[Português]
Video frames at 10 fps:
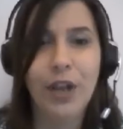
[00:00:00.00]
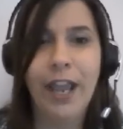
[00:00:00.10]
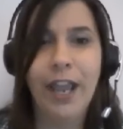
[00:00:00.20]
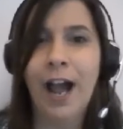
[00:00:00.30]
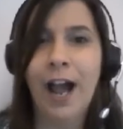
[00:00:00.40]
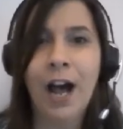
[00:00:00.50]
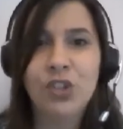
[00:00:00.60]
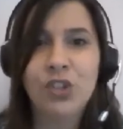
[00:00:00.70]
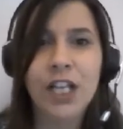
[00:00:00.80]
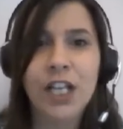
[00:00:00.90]
É,
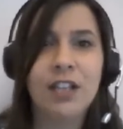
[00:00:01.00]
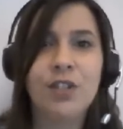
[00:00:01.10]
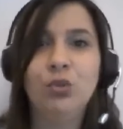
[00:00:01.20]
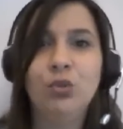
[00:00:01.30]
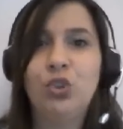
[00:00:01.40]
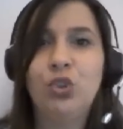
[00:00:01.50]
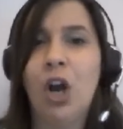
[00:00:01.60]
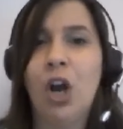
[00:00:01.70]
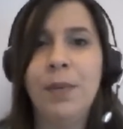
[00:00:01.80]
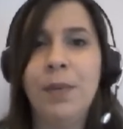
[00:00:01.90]
outlets, é, são
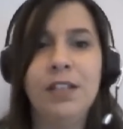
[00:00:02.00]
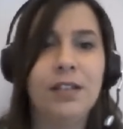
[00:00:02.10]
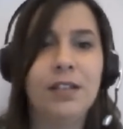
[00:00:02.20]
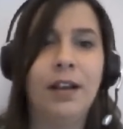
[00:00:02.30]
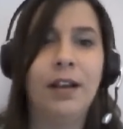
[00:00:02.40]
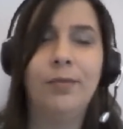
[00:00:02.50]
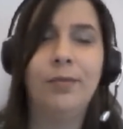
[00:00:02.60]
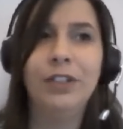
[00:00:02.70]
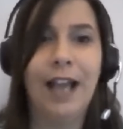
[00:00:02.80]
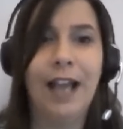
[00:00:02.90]
shoppings uh,
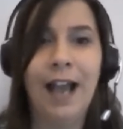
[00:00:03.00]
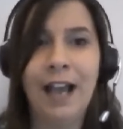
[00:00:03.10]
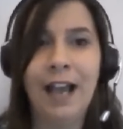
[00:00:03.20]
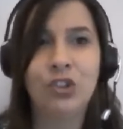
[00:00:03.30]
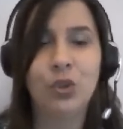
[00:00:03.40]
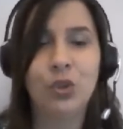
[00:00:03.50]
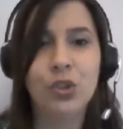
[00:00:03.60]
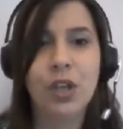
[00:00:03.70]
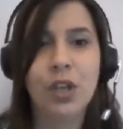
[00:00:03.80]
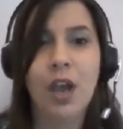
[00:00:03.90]

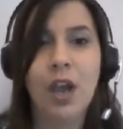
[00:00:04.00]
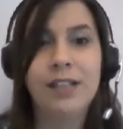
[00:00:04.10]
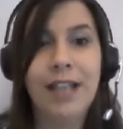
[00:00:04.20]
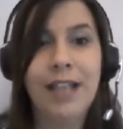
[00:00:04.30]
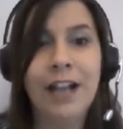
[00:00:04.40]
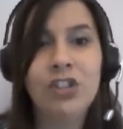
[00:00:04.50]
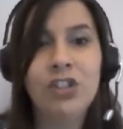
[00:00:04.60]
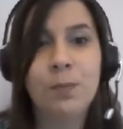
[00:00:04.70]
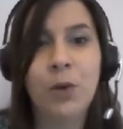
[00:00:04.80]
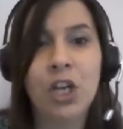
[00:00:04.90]
fantásticos,
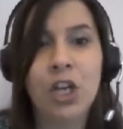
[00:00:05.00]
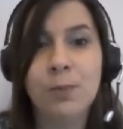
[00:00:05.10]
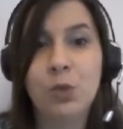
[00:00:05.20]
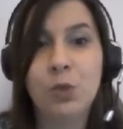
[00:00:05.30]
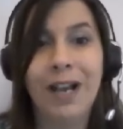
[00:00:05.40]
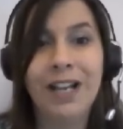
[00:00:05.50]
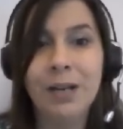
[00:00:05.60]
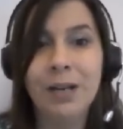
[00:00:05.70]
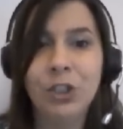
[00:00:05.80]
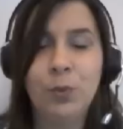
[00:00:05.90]
cidades próximas com uma
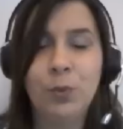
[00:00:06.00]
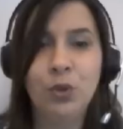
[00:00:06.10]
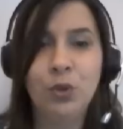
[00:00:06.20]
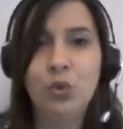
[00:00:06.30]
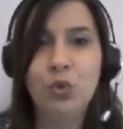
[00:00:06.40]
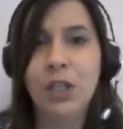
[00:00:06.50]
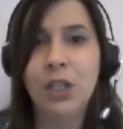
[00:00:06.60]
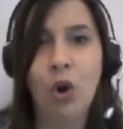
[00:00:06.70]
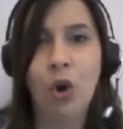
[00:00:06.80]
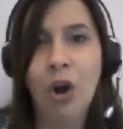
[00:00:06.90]
gama de produtos
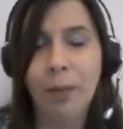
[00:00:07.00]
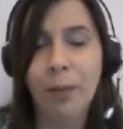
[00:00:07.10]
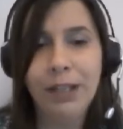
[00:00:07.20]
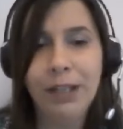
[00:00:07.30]
enorme.